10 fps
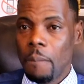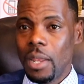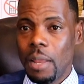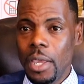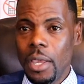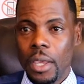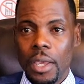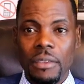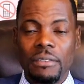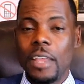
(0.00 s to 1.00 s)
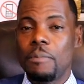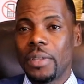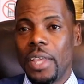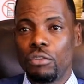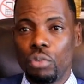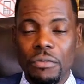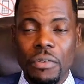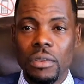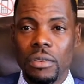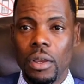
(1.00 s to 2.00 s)
bien aimé, cette prière
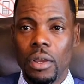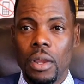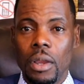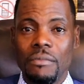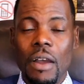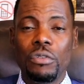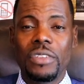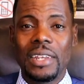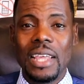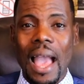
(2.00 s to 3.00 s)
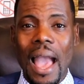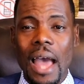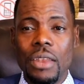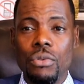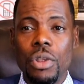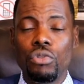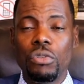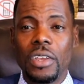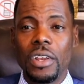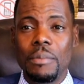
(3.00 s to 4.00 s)
suivante va vous aider à annuler tout
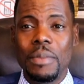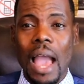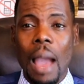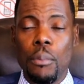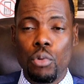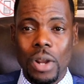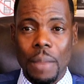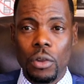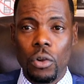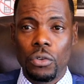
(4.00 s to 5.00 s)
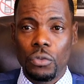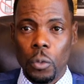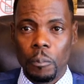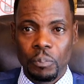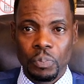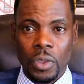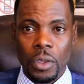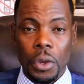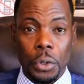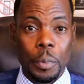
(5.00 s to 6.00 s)
ce que l'ennemi a programmé contre vous.
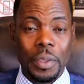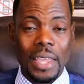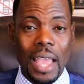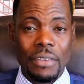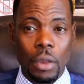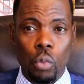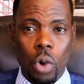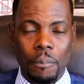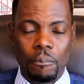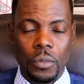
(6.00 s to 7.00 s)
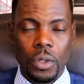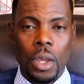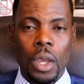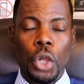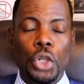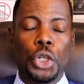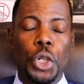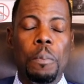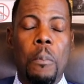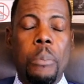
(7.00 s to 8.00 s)
Répétez avec moi.
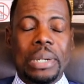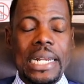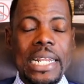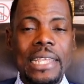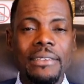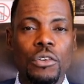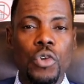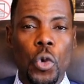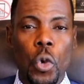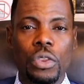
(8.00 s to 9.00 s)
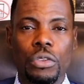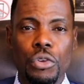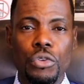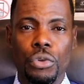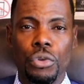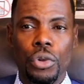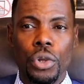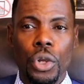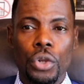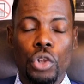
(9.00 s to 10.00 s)
Je brise le contenu
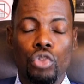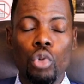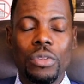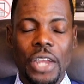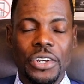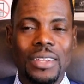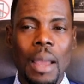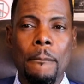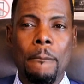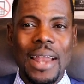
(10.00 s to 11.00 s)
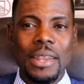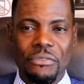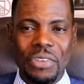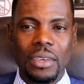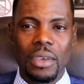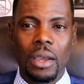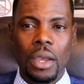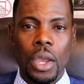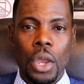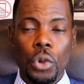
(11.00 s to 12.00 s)
de tout agenda maléfique
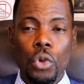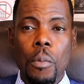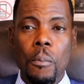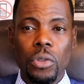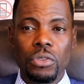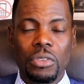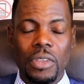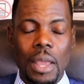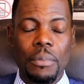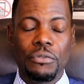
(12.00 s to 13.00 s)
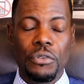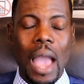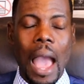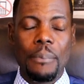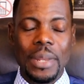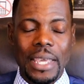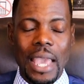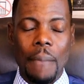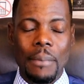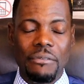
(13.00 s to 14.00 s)
que le monde des ténèbres veut
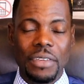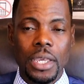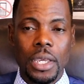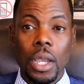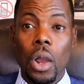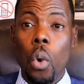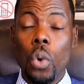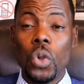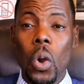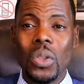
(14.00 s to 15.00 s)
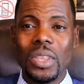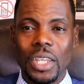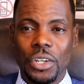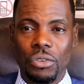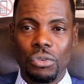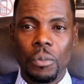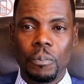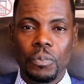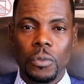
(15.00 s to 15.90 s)
appliquer à ma vie au nom de Jésus.